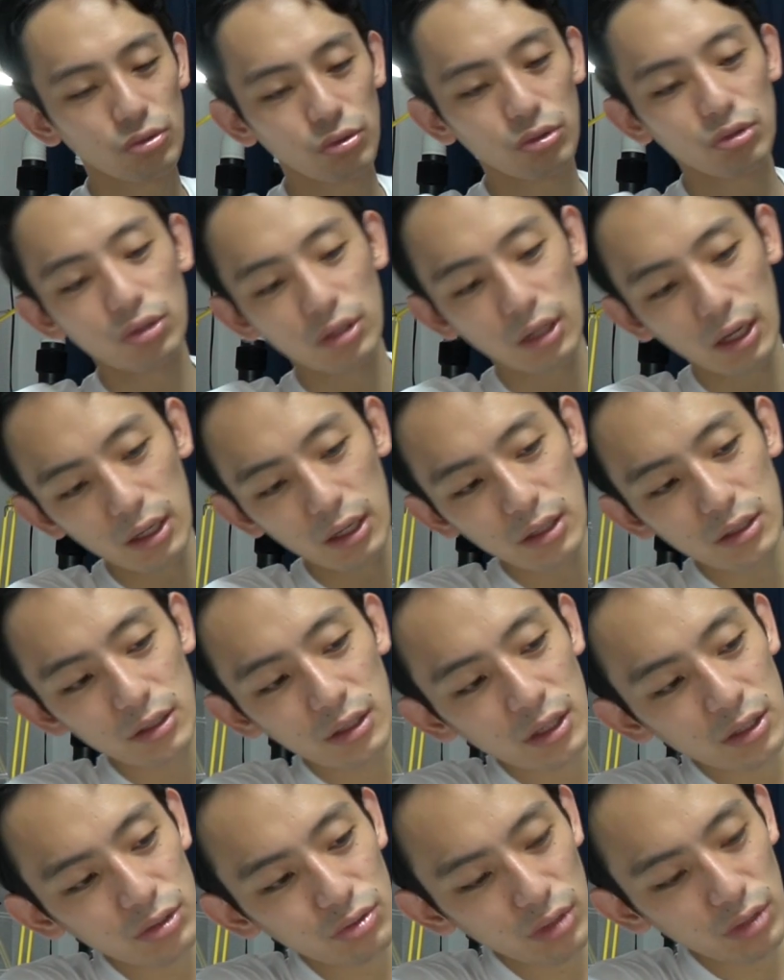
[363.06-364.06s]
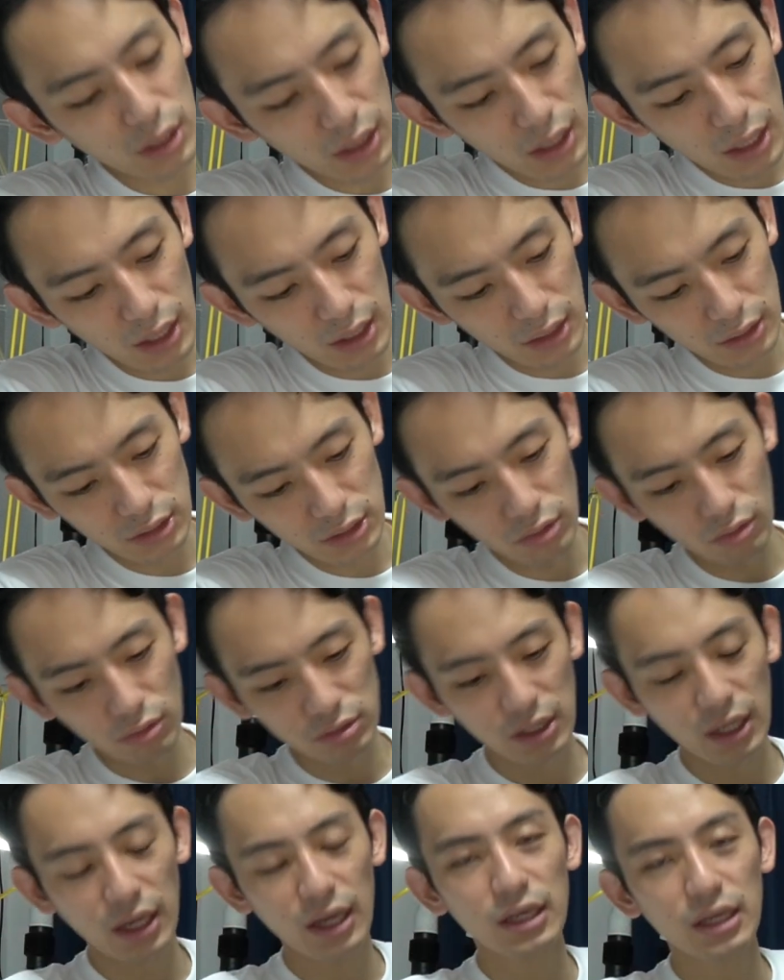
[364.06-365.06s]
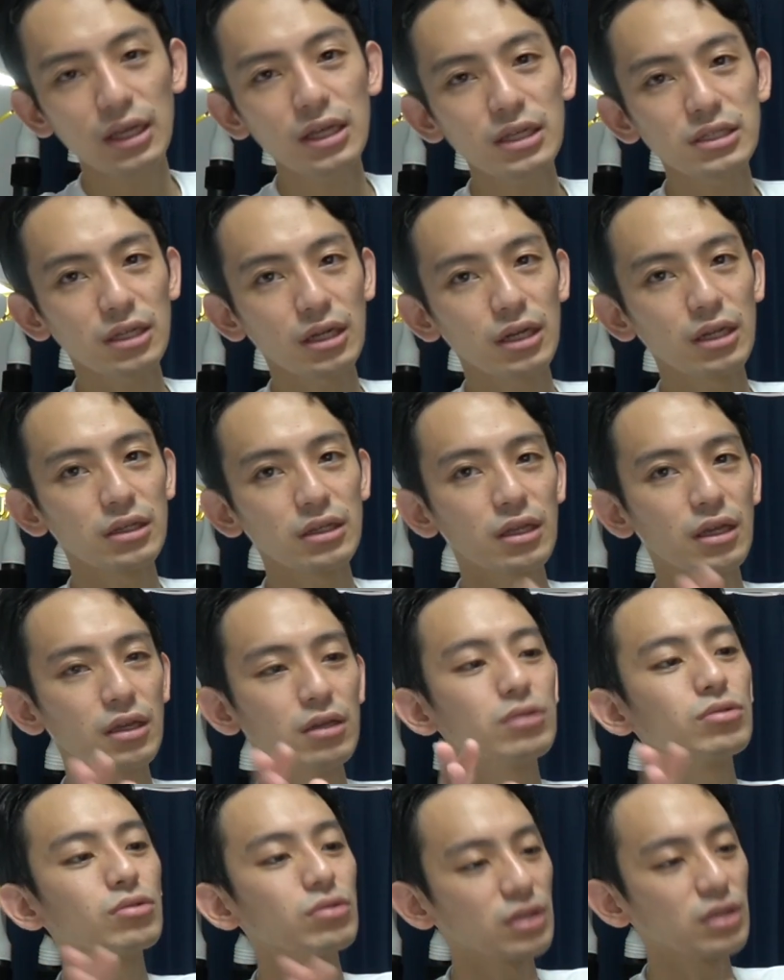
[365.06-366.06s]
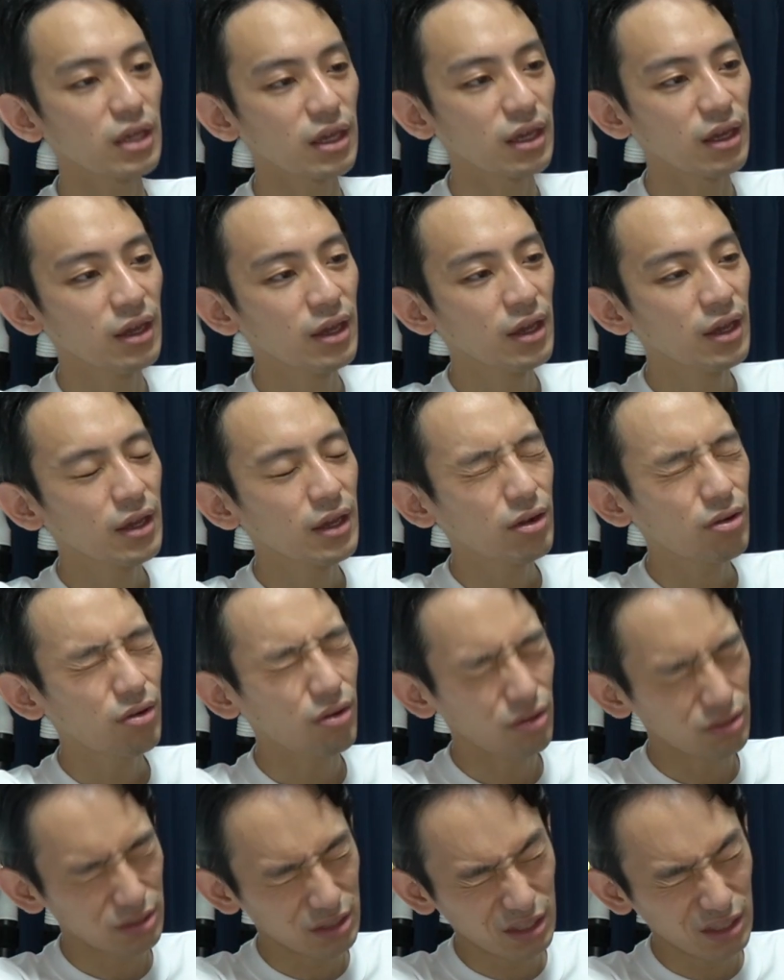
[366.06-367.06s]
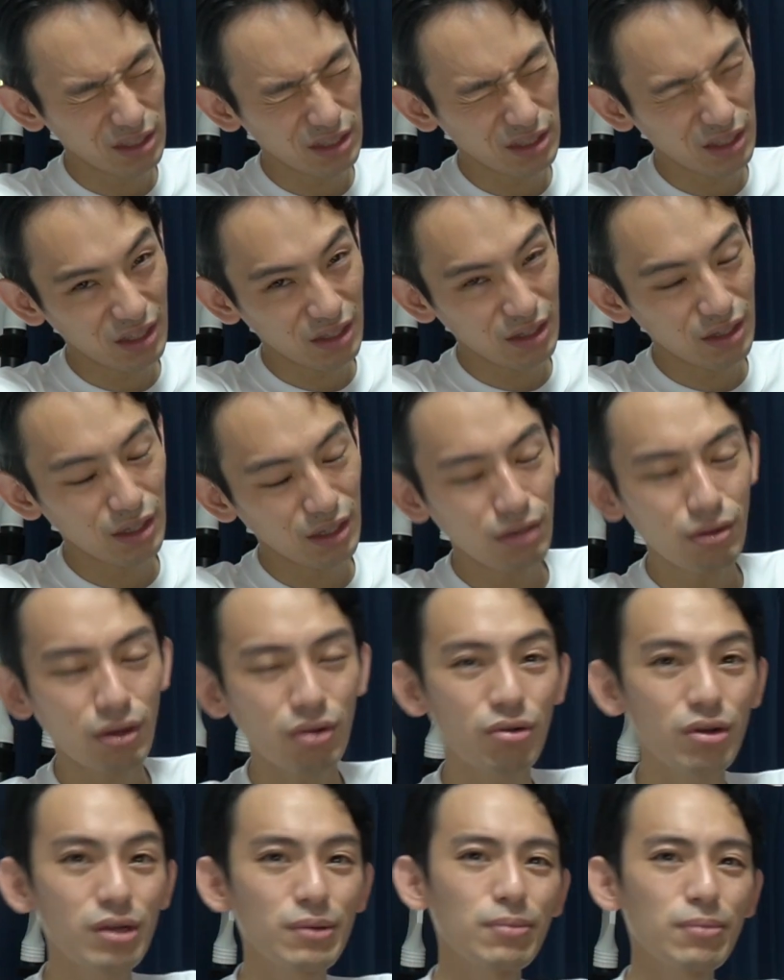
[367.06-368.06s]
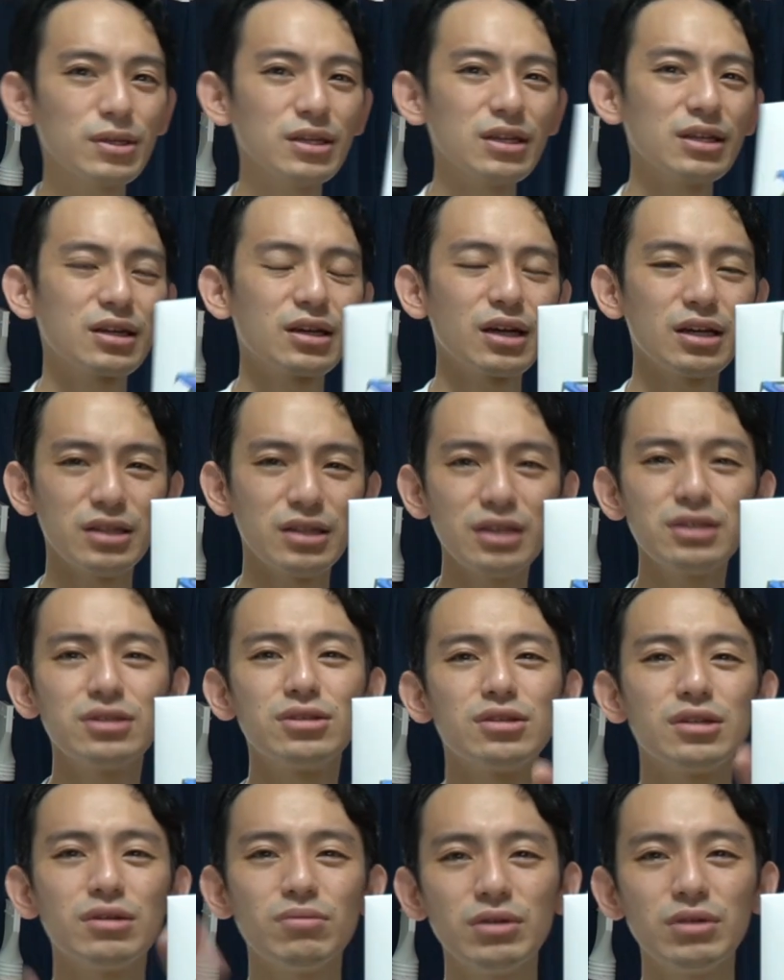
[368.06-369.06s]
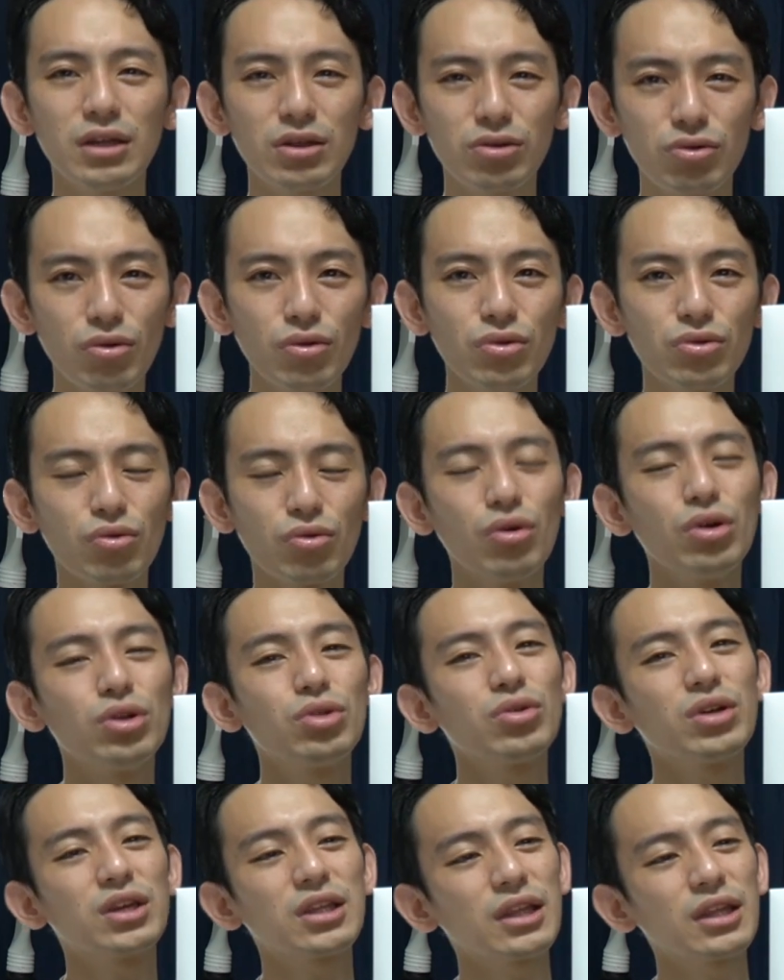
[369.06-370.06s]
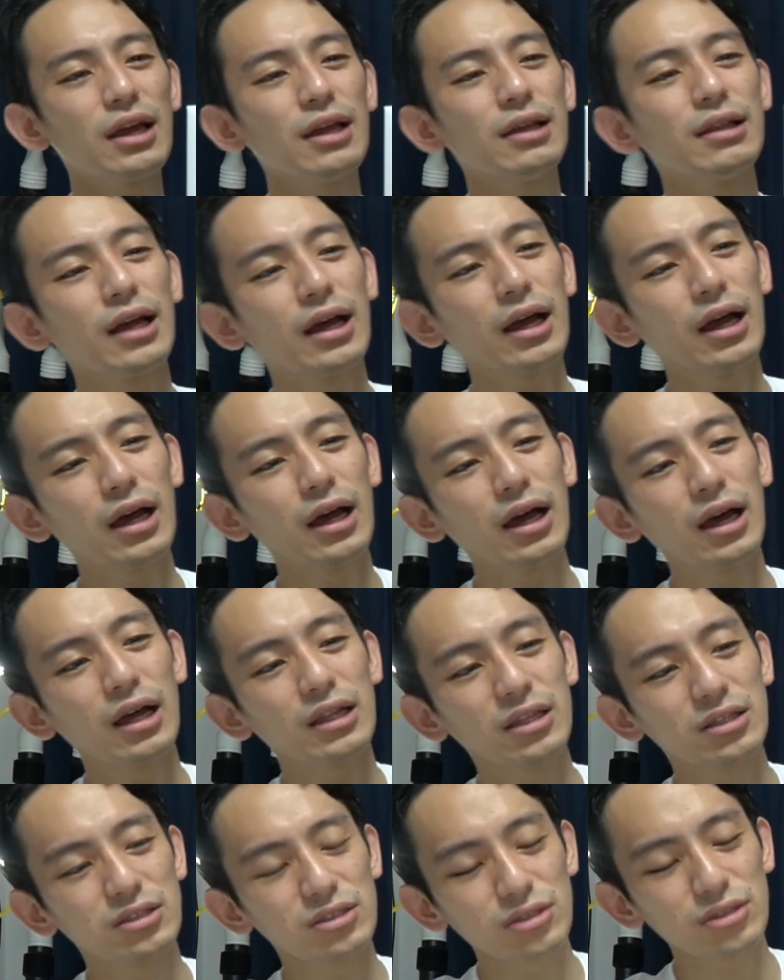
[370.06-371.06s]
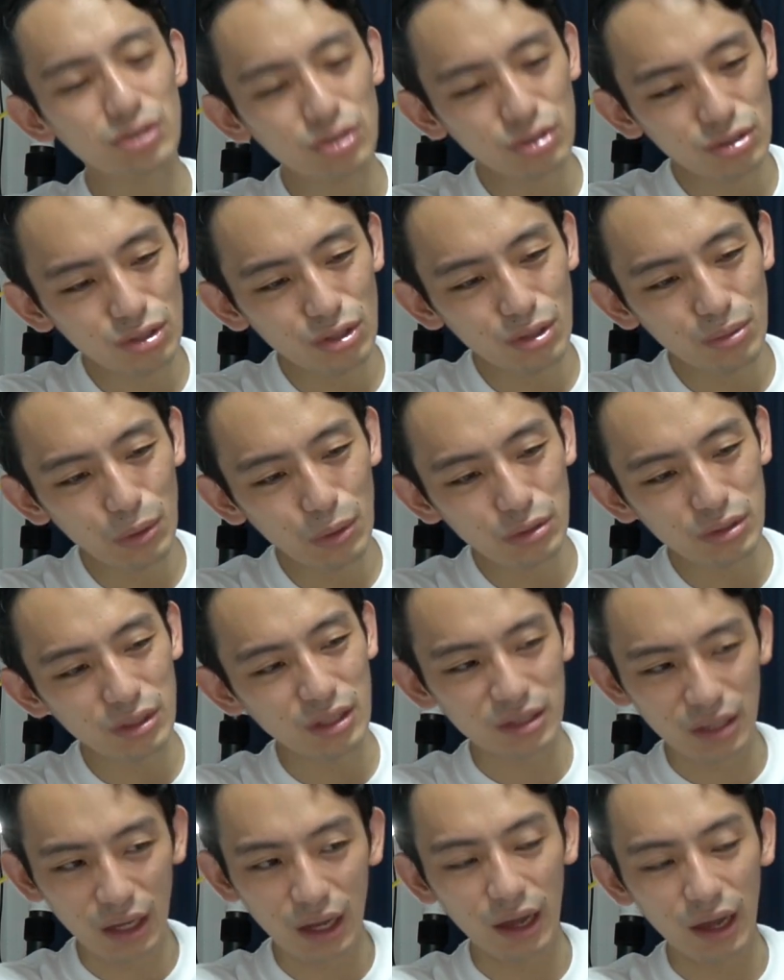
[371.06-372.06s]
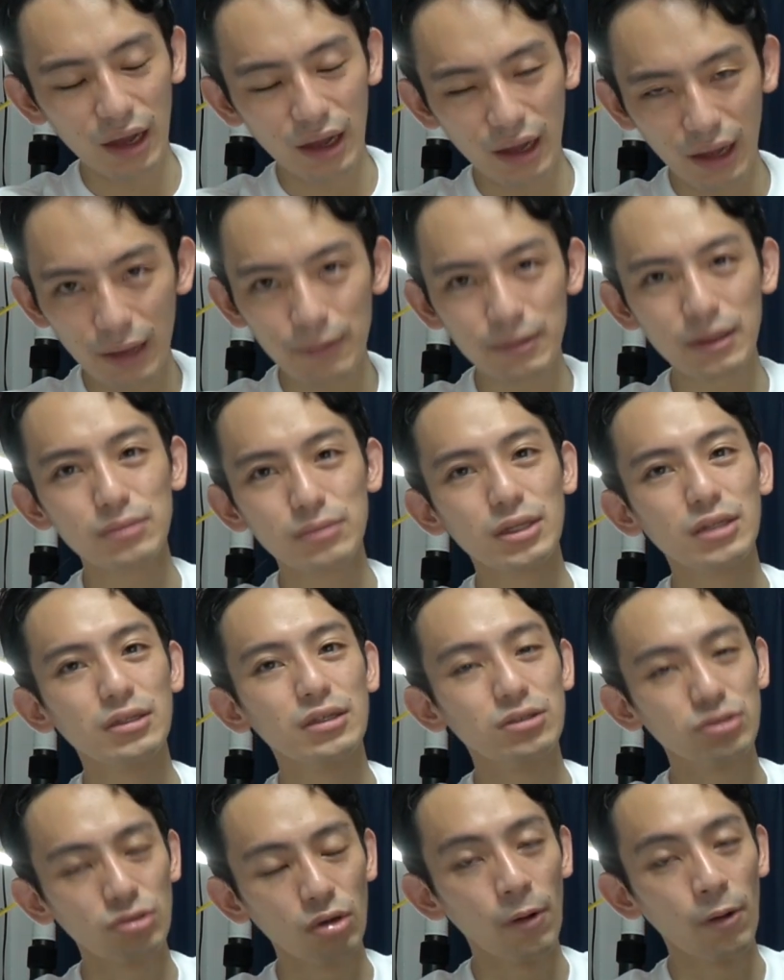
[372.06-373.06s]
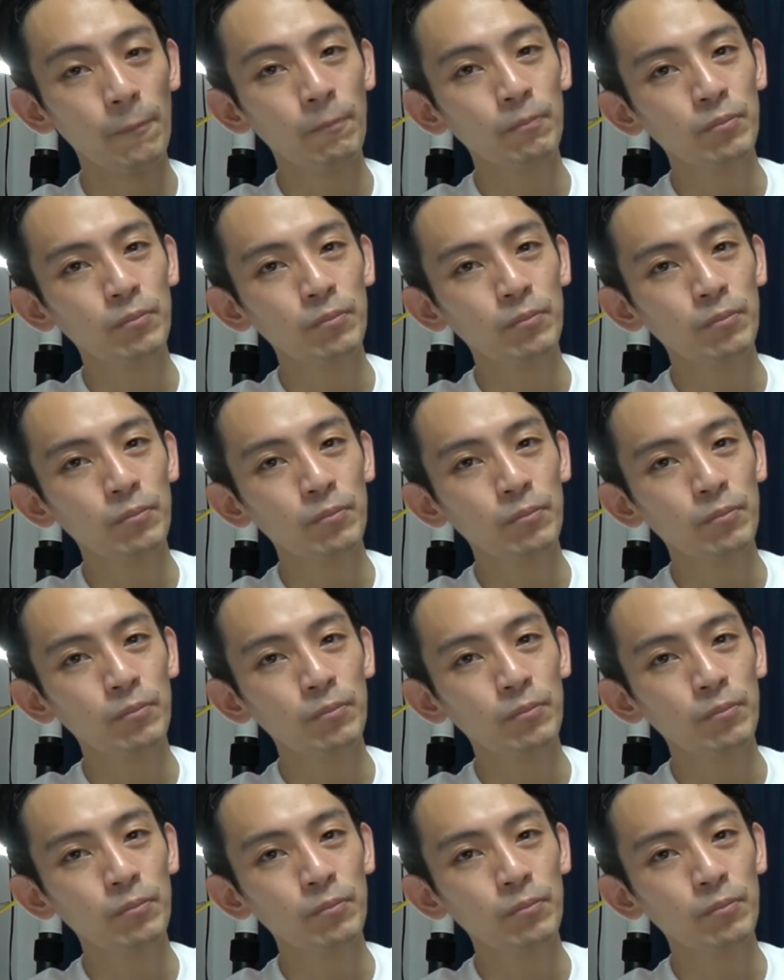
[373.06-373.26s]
というか、それが結構再現されているので、個人的にはこれ一回ね素組みでトンと置いときたいなーってずっと思ってたアイテムなんですよ。